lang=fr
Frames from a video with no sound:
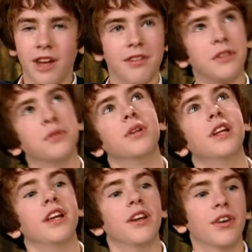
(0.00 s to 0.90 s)
avec tous
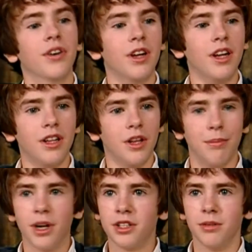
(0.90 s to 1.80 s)
les, euh, les
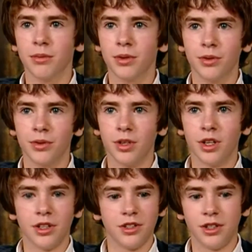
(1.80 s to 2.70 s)
bâtiments
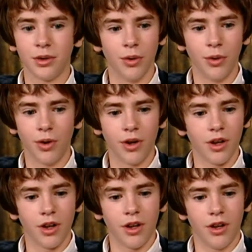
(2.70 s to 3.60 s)
si gros,
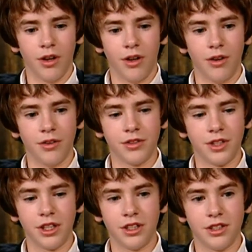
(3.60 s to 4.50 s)
euh,
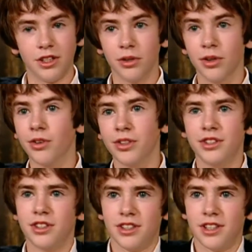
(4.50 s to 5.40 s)
si, si grands.
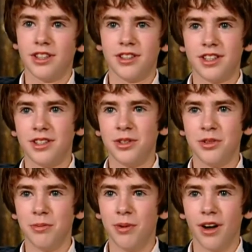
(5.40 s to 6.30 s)
C'était
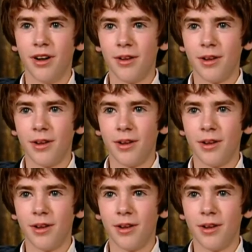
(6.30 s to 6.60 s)
super.